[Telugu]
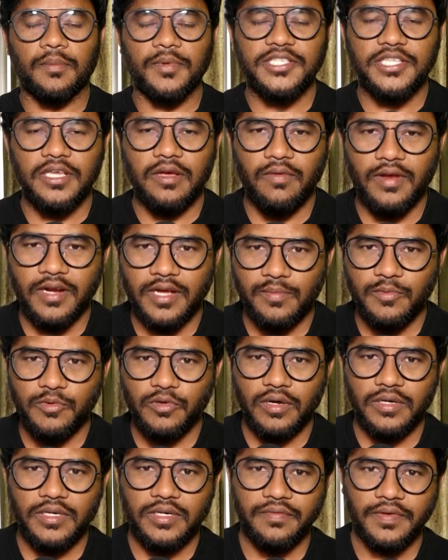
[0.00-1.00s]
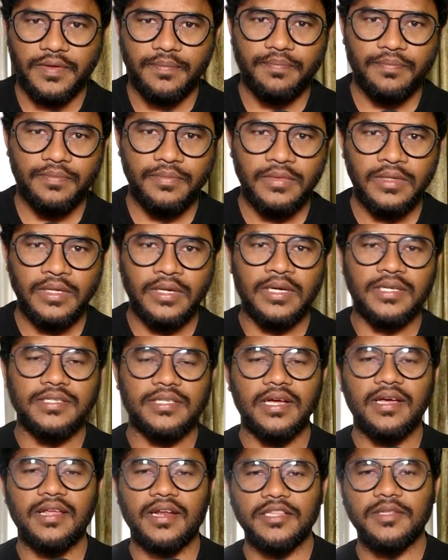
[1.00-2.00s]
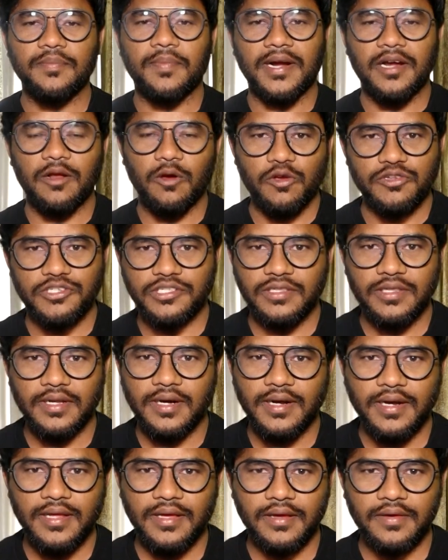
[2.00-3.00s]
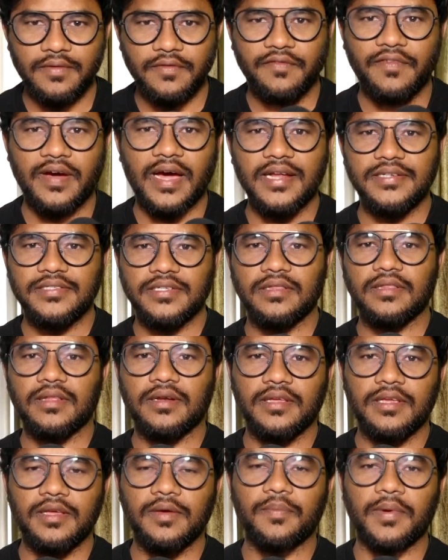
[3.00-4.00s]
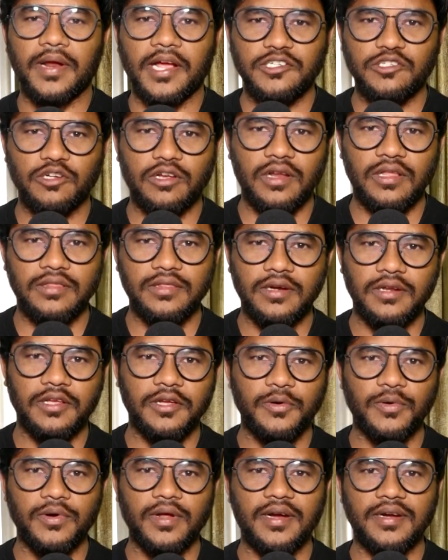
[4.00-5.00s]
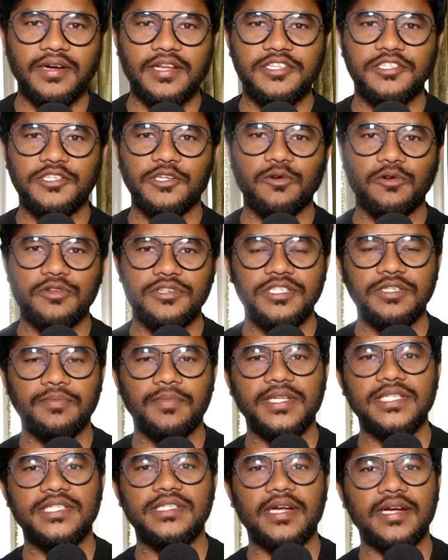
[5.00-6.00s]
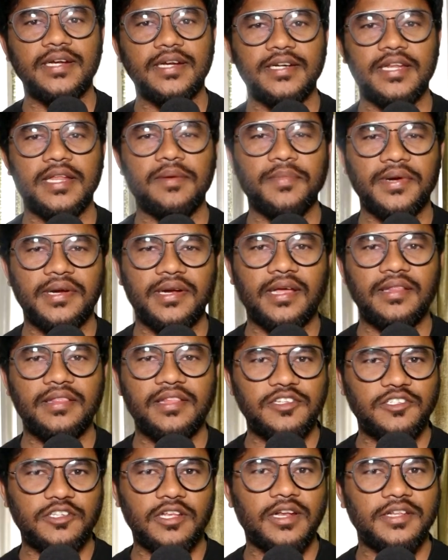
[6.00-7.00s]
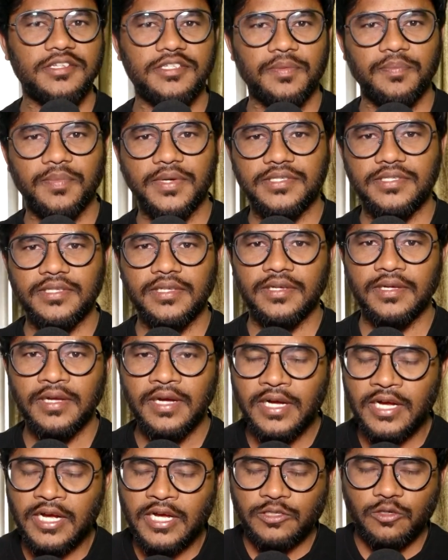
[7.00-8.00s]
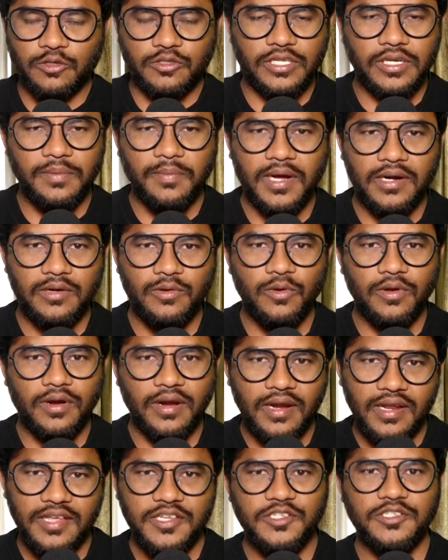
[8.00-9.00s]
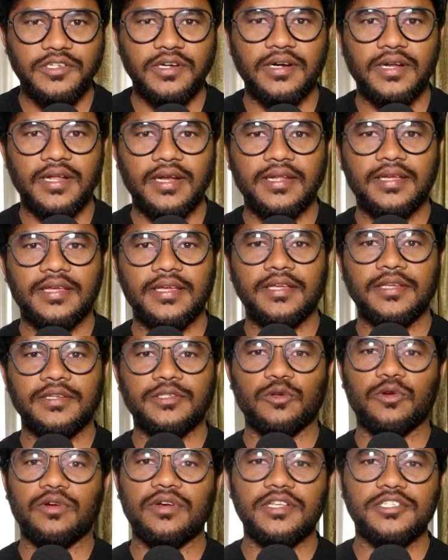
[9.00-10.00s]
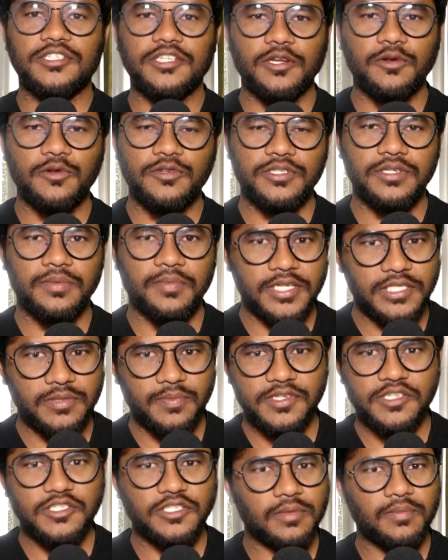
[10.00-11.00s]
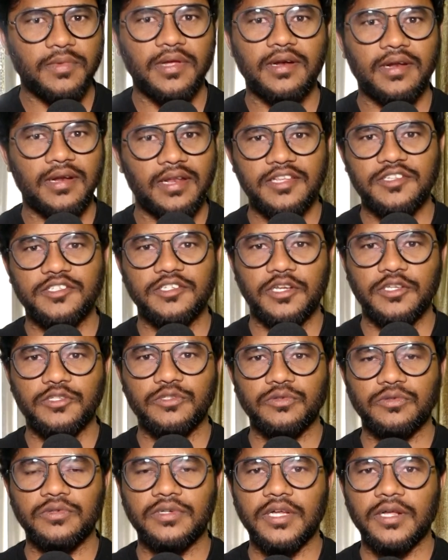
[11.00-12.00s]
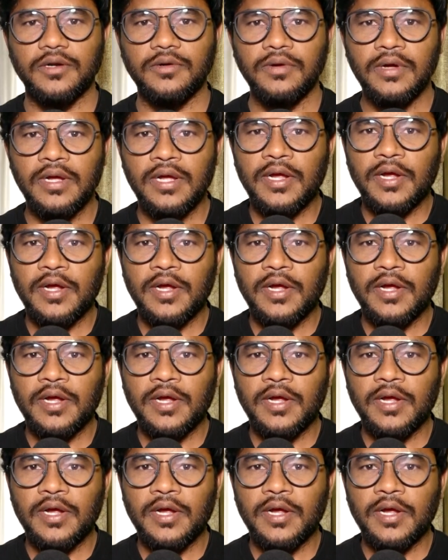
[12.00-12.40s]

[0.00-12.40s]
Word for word: నమస్తే వెల్కమ్ టు ఆర్టీవీ సంక్రాంతి పండుగ వచ్చిందంటే ఫ్యాన్స్ అందరికీ ప్రేక్షకులందరికీ కూడా ఇండస్ట్రీ నుంచి మంచి ఎంటర్టైన్మెంట్ అందించాలని చెప్పేసి సో సినిమాలు రిలీజ్ చేయడానికి సో ఇండస్ట్రీ నుంచి మంచి మంచి సినిమాలు రిలీజ్ చేస్తూ ఉంటారు